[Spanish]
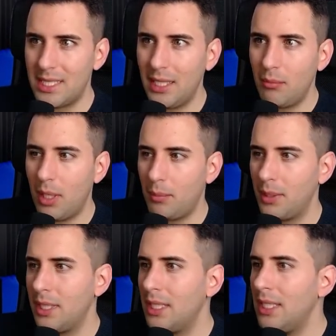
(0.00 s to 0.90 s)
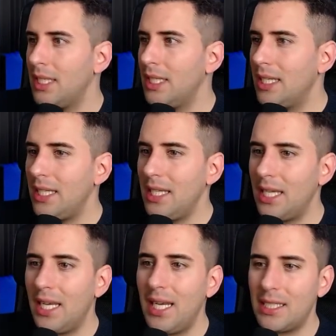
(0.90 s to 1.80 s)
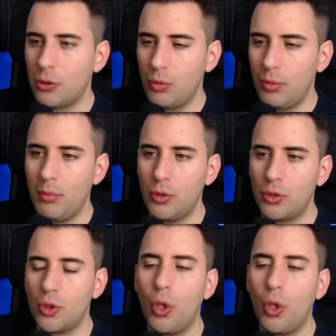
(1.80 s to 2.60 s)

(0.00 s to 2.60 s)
sitemap y la subimos.